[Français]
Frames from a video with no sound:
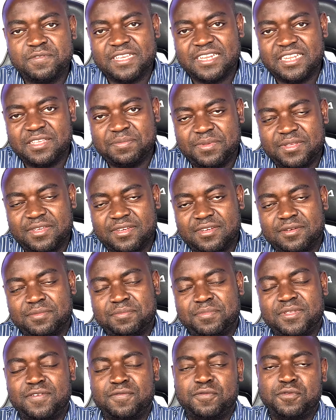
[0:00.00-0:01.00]
allez bien.
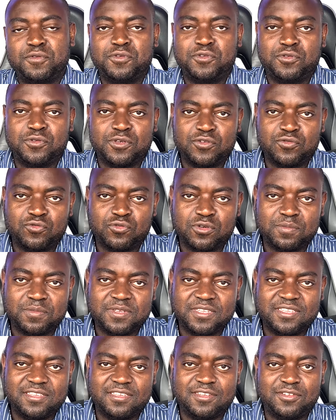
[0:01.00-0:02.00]
Bienvenue sur Un jour un
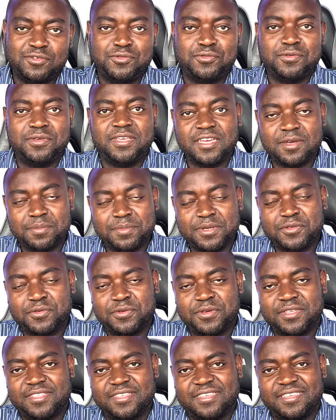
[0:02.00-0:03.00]
métier. Je suis Herman
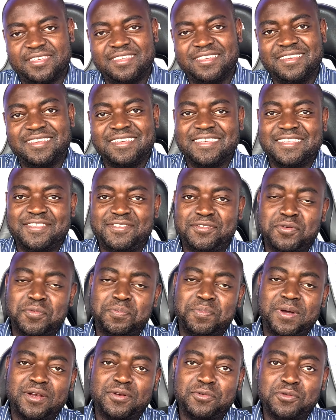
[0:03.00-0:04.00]
QAT. Ici, on
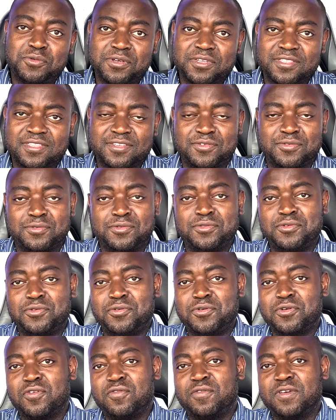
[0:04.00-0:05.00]
parle d'orientation, de
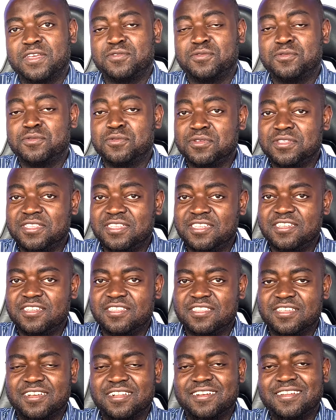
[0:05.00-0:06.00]
reconversion, de
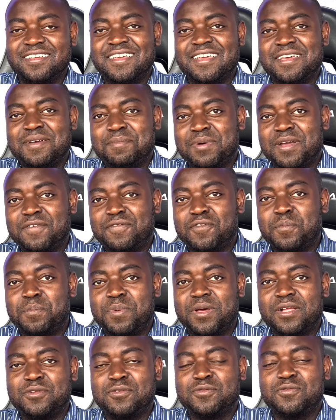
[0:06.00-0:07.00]
digital. Bref, on
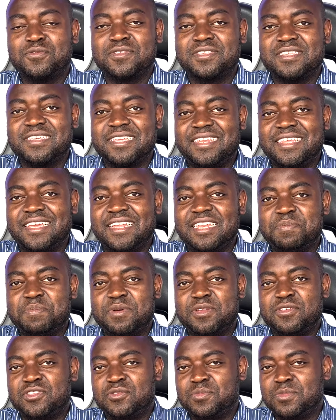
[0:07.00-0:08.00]
parle de tout ce qui est lié à
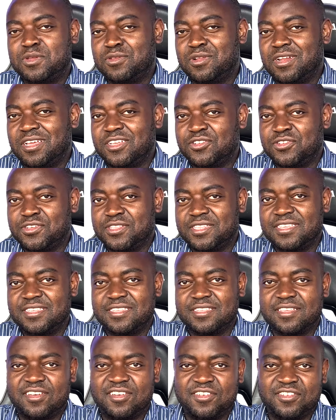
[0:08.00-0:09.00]
l'épanouissement de la
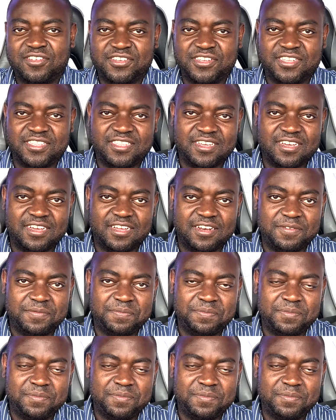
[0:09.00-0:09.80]
jeunesse en général.